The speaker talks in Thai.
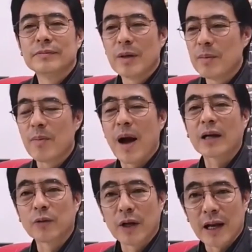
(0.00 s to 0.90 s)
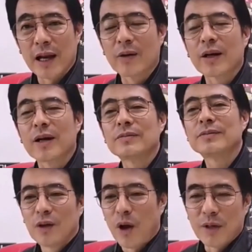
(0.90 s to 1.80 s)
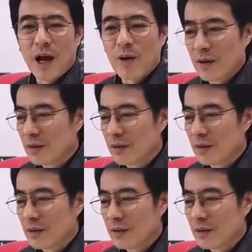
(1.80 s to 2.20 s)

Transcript: ไม่มีมาร์กอยู่ในนั้นแล้วนะครับรอบที่แล้ว